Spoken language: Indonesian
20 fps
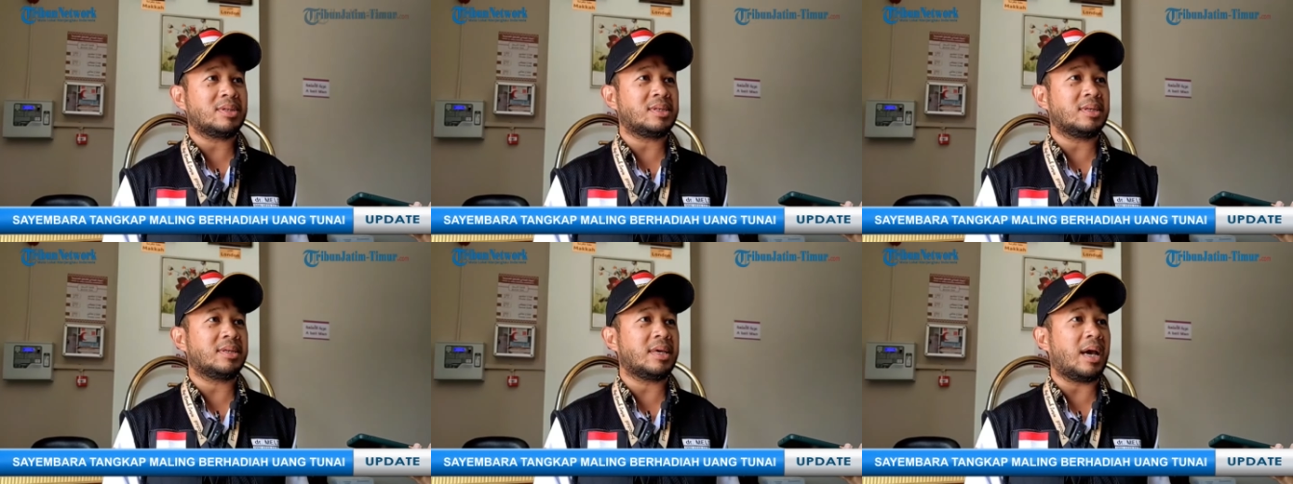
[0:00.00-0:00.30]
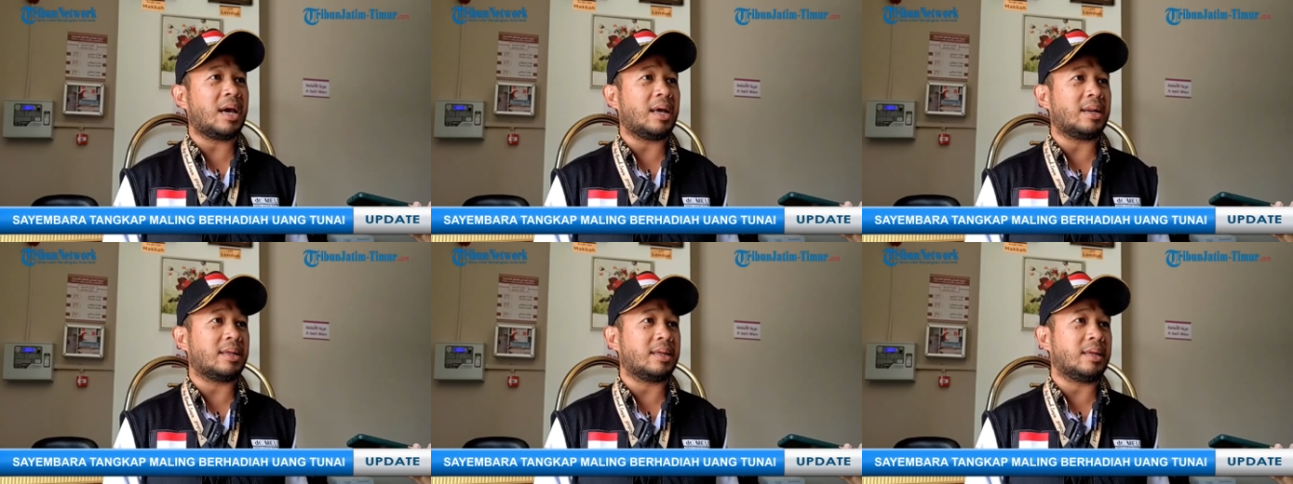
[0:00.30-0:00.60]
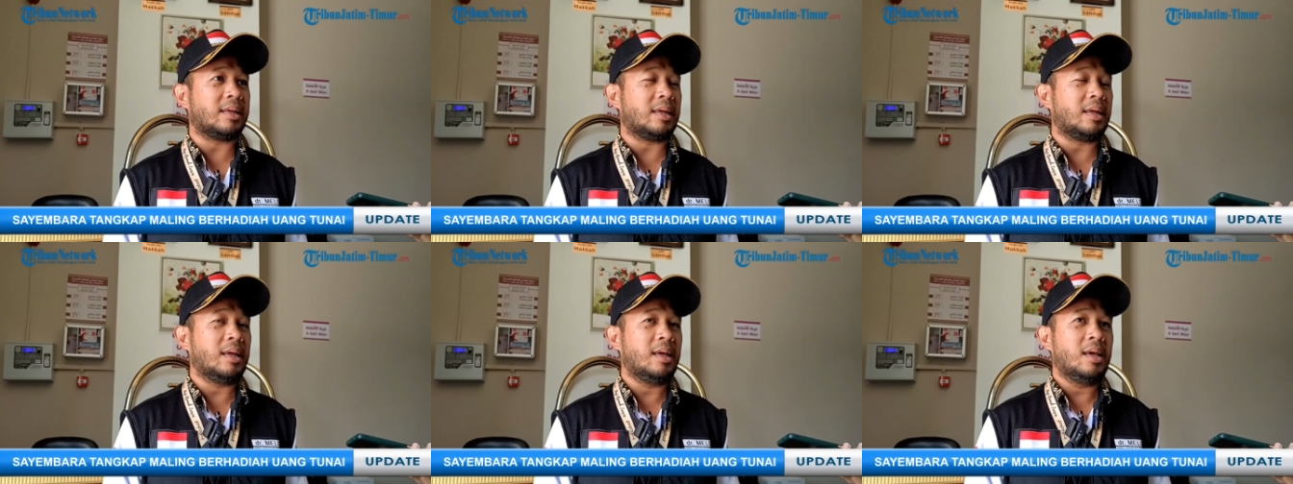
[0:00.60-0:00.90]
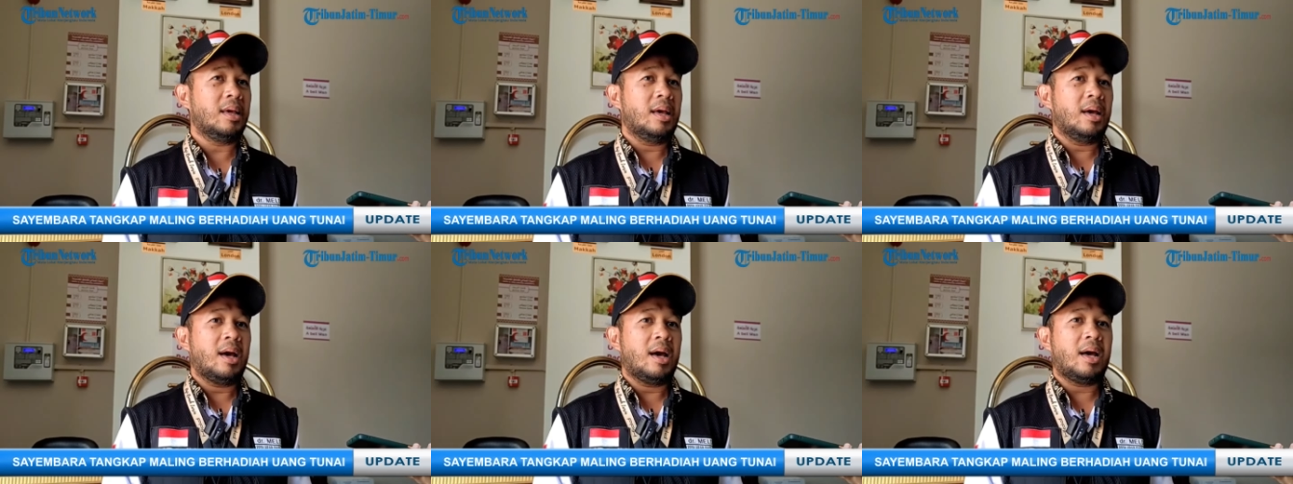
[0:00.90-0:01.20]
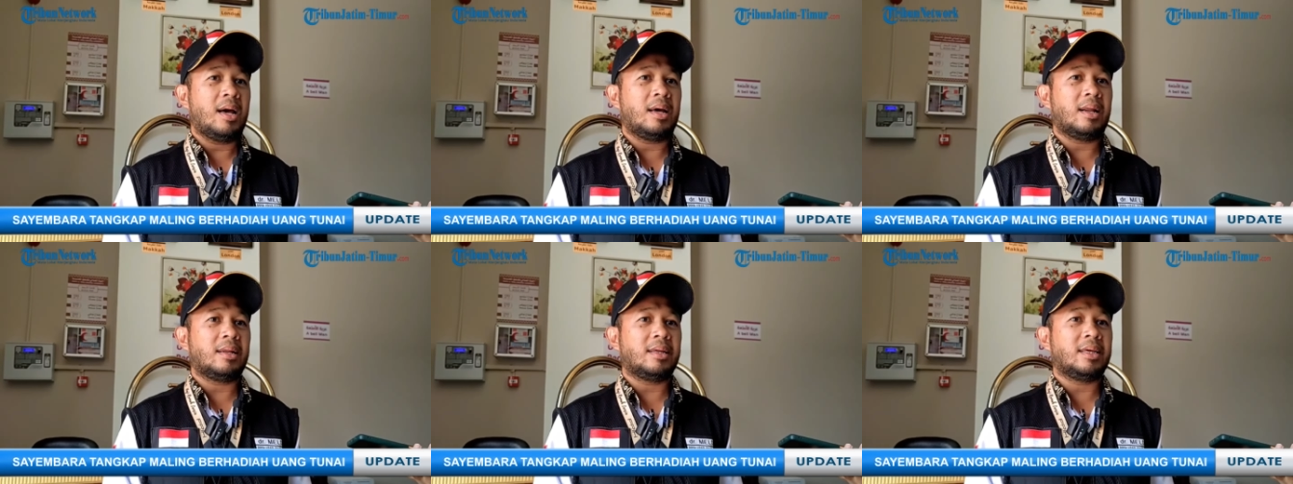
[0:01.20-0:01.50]
sejak hari
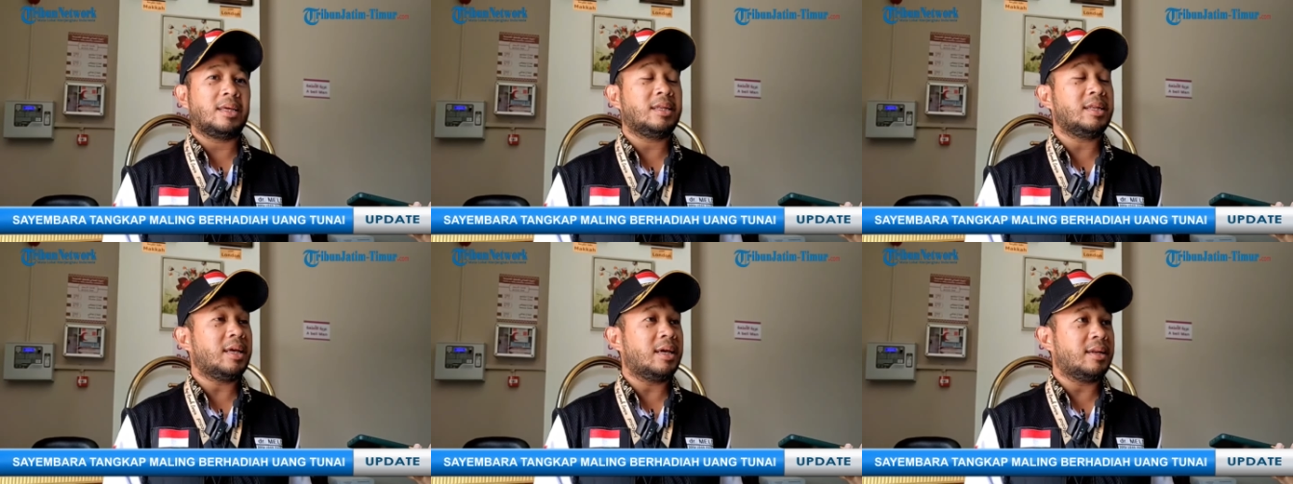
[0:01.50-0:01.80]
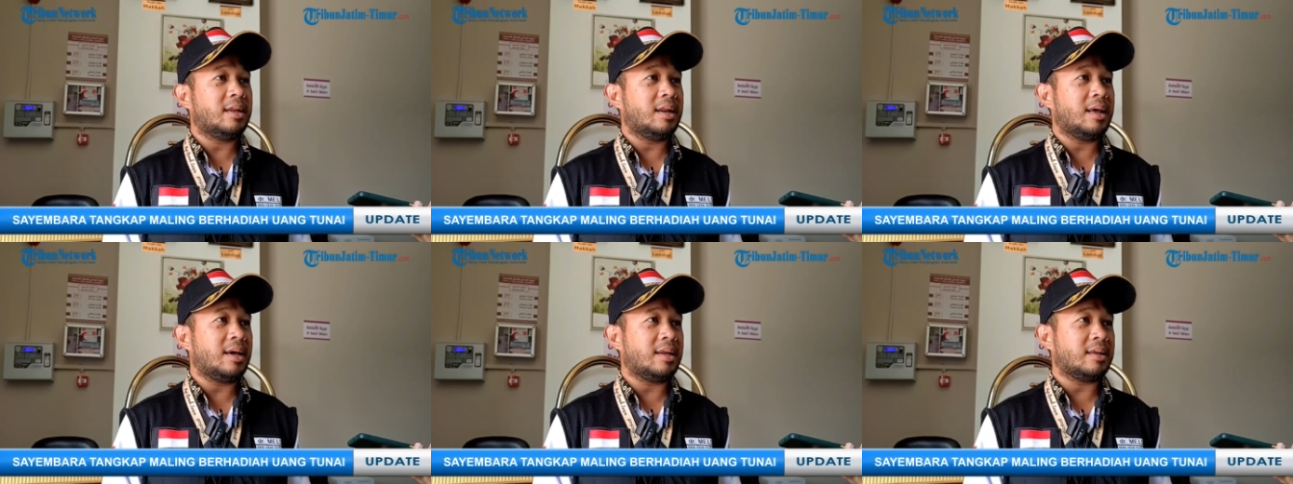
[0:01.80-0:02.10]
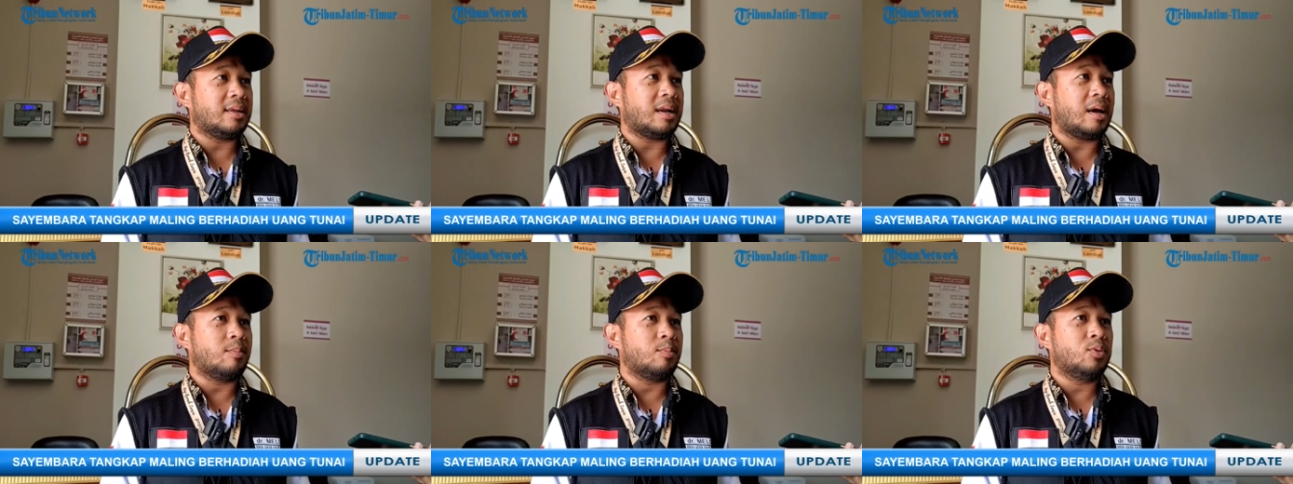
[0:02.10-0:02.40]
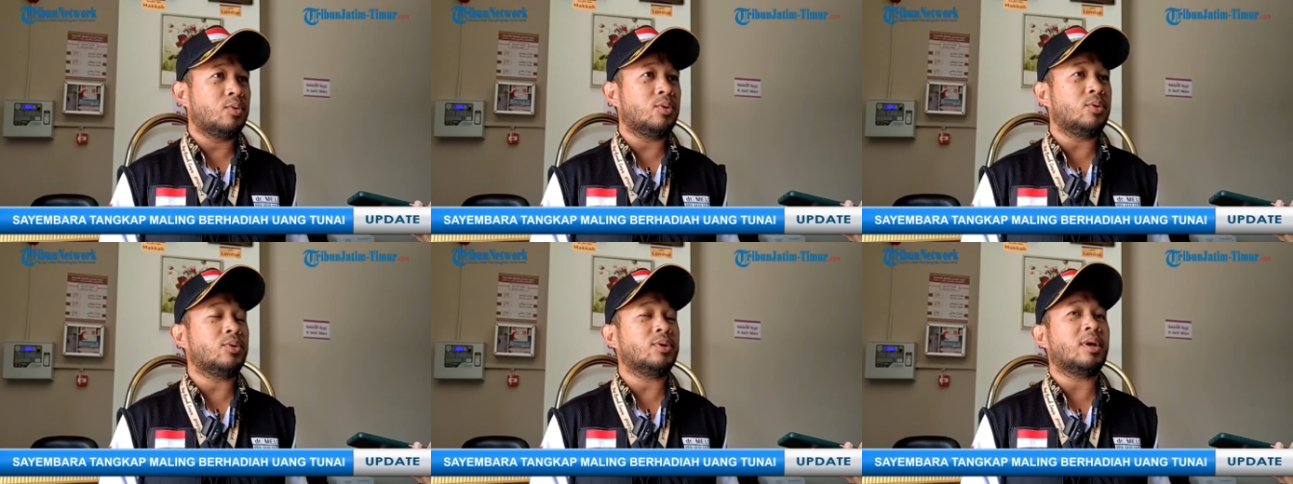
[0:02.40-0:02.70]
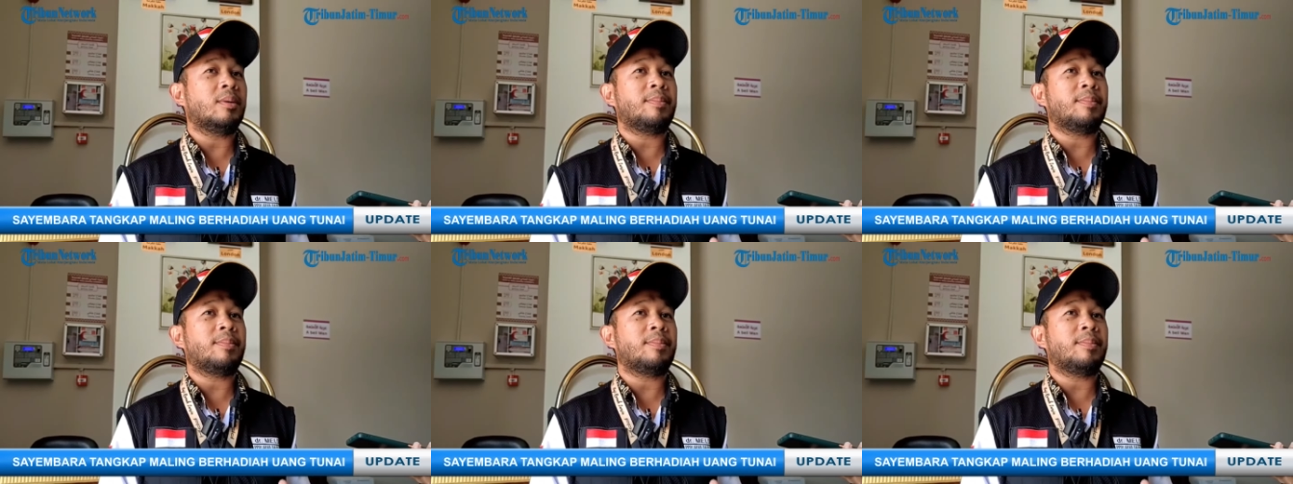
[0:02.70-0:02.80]
hari ini adalah hari Rabu.